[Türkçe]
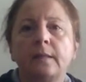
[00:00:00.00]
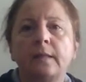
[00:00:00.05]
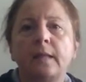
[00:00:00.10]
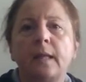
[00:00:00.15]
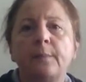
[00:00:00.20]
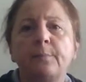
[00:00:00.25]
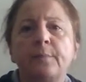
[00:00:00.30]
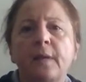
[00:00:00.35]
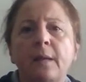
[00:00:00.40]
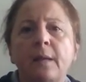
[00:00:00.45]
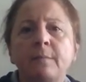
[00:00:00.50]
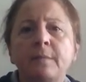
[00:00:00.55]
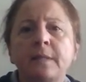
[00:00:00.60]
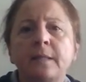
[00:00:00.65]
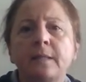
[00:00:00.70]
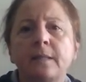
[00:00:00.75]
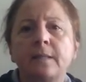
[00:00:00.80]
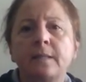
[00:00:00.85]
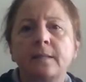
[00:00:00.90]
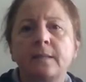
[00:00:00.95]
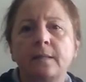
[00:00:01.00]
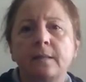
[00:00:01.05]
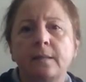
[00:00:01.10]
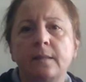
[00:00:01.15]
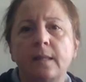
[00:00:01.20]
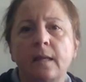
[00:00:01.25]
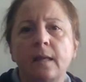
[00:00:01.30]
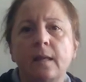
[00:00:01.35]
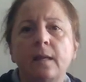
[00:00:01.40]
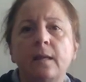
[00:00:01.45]
Deprem
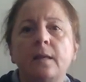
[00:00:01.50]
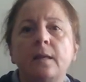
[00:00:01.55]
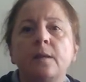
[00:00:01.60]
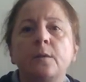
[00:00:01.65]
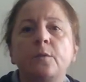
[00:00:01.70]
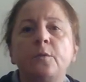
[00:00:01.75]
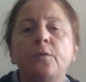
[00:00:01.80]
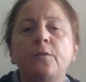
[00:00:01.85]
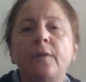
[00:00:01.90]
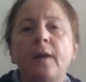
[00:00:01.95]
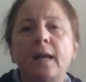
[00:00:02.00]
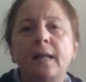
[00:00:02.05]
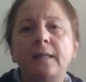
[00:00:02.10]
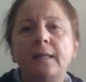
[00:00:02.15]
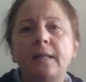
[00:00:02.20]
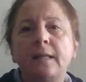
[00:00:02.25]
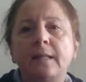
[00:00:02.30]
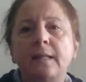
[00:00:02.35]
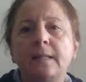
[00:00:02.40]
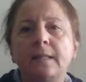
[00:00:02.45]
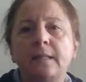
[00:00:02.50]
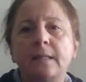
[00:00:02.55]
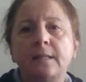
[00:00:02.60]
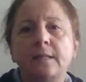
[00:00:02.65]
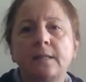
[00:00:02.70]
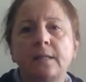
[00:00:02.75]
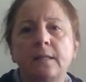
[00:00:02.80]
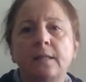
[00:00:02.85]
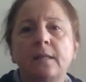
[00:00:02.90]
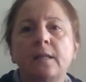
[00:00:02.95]
sırasında güvenliğiniz
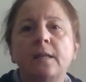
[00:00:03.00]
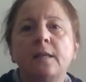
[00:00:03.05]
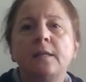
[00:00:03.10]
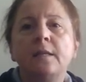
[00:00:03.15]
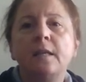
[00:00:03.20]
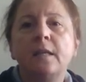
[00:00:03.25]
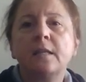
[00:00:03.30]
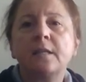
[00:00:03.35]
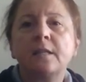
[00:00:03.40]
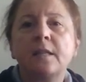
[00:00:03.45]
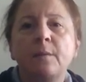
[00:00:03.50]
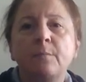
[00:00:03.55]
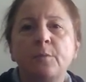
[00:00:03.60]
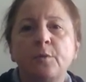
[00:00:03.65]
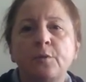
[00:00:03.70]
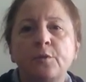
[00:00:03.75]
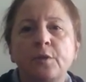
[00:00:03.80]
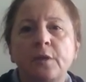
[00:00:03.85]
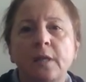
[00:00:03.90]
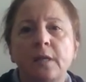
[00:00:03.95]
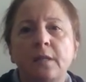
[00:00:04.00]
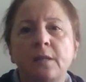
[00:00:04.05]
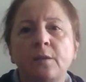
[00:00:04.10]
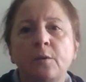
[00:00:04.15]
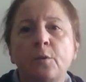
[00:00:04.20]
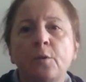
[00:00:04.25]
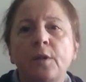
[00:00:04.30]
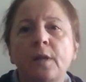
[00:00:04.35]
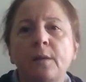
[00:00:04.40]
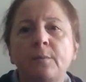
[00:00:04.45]
için yaşam
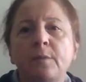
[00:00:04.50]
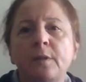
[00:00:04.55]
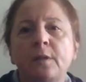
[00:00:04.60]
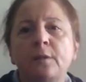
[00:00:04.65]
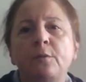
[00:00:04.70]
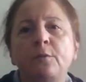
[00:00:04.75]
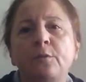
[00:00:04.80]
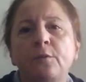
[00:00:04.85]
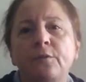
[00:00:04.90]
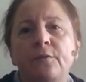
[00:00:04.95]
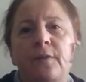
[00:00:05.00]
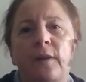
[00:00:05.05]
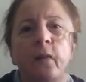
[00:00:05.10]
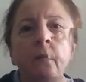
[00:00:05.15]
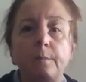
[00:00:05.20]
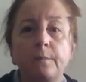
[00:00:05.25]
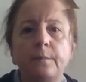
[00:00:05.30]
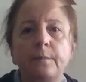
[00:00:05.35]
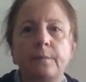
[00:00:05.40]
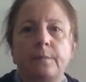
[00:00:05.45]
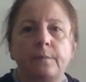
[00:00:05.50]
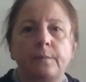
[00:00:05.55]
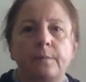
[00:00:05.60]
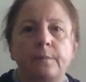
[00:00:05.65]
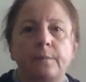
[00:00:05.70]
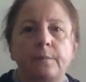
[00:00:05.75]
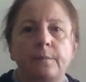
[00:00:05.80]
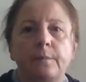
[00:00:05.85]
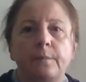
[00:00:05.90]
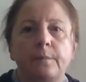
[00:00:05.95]
üçgeninin önemini lütfen
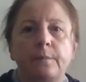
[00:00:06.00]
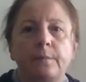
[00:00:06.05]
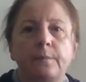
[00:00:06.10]
unutmayın.